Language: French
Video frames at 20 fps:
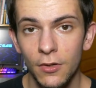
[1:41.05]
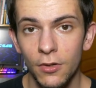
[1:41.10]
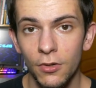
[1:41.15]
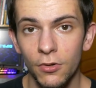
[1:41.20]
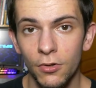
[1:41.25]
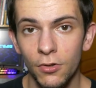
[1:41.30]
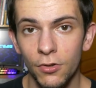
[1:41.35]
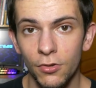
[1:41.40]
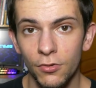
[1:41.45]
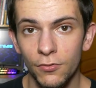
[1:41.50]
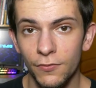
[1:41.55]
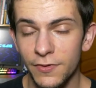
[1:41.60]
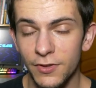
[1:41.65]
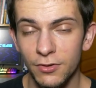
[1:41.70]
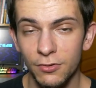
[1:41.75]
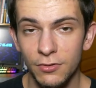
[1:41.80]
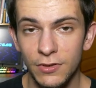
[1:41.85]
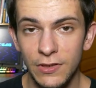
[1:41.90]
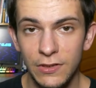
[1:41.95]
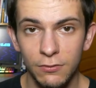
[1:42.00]
euh, une
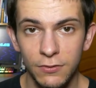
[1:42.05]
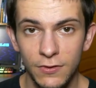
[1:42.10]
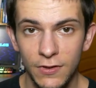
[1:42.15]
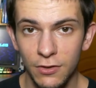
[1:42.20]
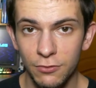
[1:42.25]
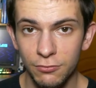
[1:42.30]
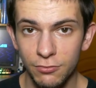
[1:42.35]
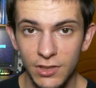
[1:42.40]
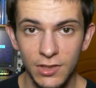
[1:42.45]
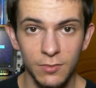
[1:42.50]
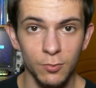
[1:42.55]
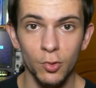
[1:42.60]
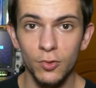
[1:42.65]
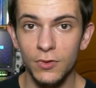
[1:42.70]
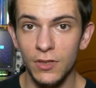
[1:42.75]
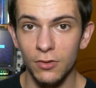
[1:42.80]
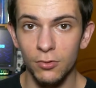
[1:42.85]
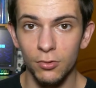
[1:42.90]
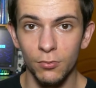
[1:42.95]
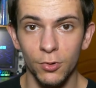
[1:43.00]
vidéo d'illustration qui montre
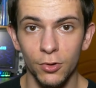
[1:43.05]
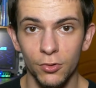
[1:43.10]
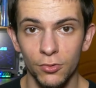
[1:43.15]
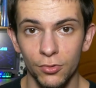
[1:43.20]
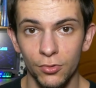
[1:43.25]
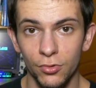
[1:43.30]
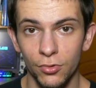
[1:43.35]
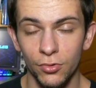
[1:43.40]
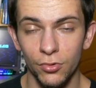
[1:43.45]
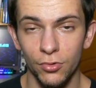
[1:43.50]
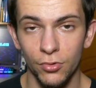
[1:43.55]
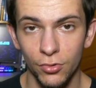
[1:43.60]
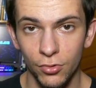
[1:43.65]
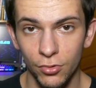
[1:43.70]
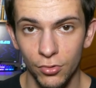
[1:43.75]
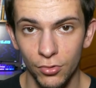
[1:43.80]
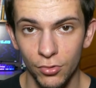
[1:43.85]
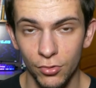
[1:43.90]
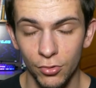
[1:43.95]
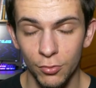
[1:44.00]
hein, comment le,
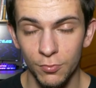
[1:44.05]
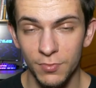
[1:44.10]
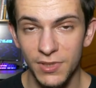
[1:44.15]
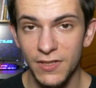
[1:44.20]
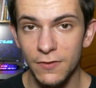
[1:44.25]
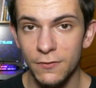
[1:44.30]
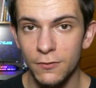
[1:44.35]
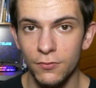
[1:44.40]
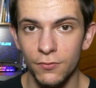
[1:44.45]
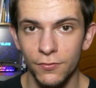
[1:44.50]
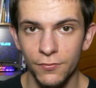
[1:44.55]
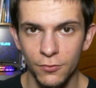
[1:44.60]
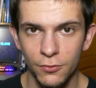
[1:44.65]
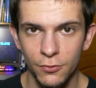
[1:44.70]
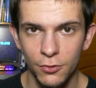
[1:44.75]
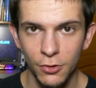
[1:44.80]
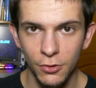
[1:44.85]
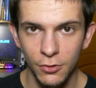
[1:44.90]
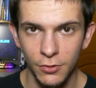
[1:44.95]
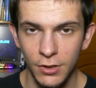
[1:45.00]
le, le, BINS
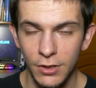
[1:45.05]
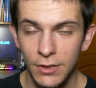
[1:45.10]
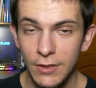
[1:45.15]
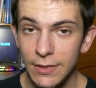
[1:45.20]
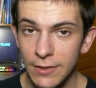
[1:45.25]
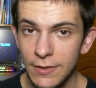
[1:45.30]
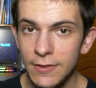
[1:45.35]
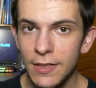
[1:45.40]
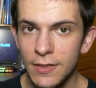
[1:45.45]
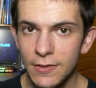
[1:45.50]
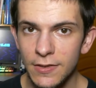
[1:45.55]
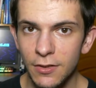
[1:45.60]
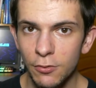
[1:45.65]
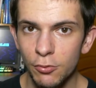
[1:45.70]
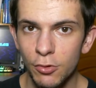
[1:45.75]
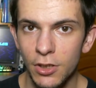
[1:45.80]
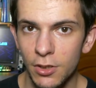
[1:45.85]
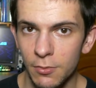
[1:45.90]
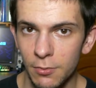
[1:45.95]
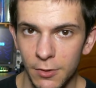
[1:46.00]
fonctionne, c'est assez
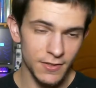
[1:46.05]
incroyable.